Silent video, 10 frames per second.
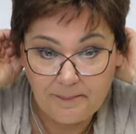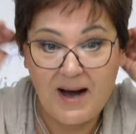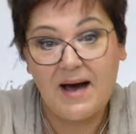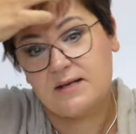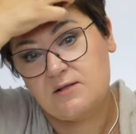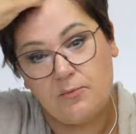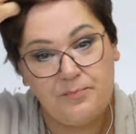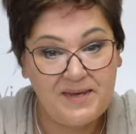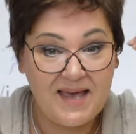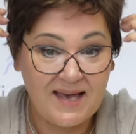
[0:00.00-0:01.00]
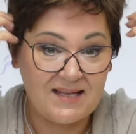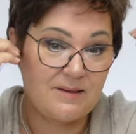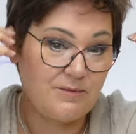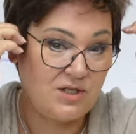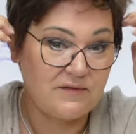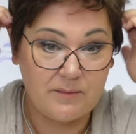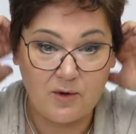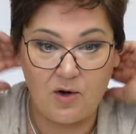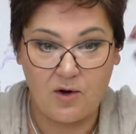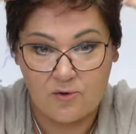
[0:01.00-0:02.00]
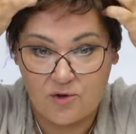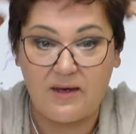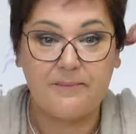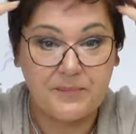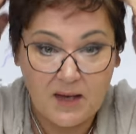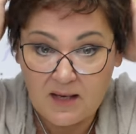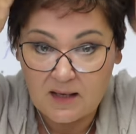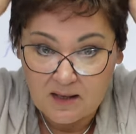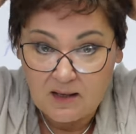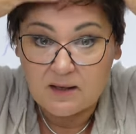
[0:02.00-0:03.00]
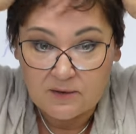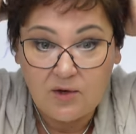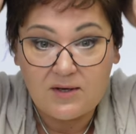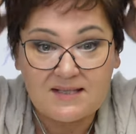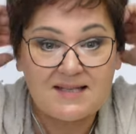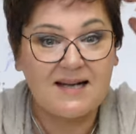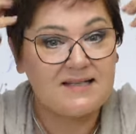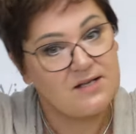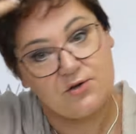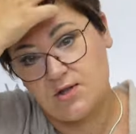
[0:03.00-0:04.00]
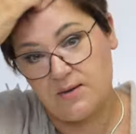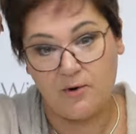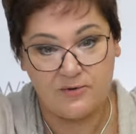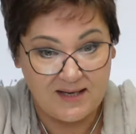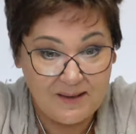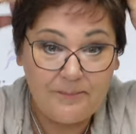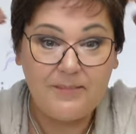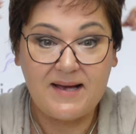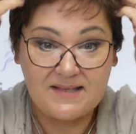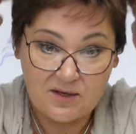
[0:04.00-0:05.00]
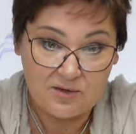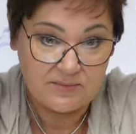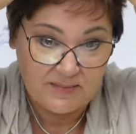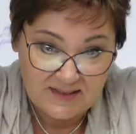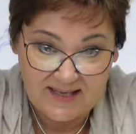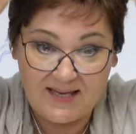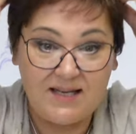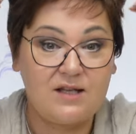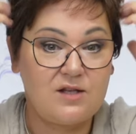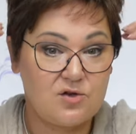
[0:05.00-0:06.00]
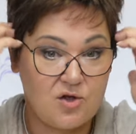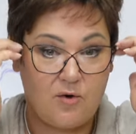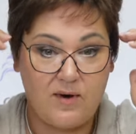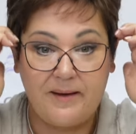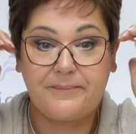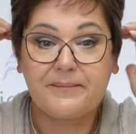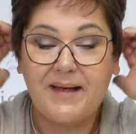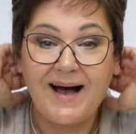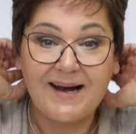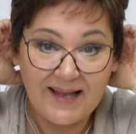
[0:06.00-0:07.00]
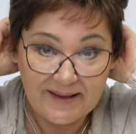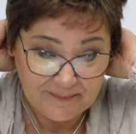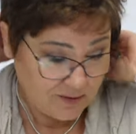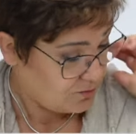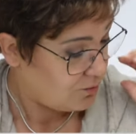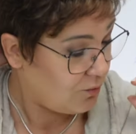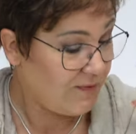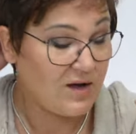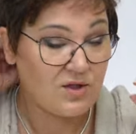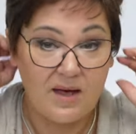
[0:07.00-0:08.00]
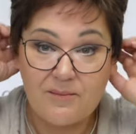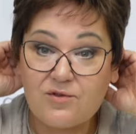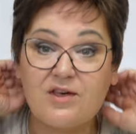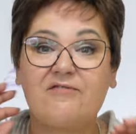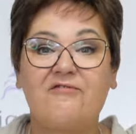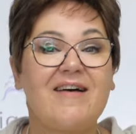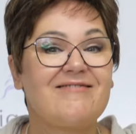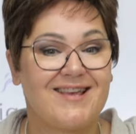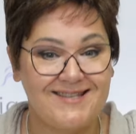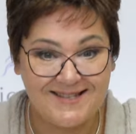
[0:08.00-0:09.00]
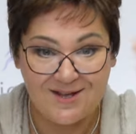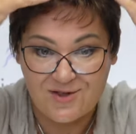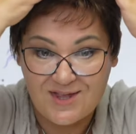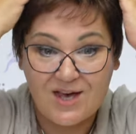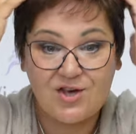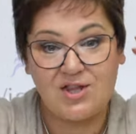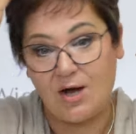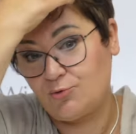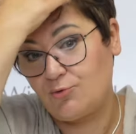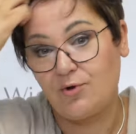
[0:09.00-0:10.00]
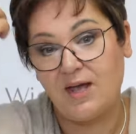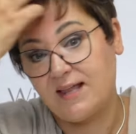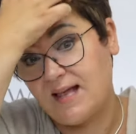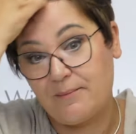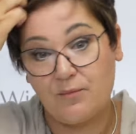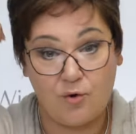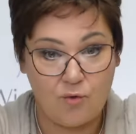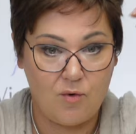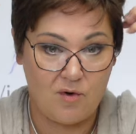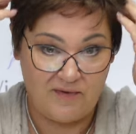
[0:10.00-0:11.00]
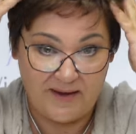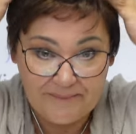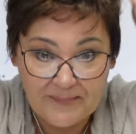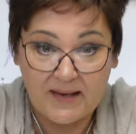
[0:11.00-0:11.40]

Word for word: bardzo pięknym, siwym kolorze. To jest klasyczny model, bez rozmytej linii czoła, ale uważam, że fantastycznie kształtuje nam głowę.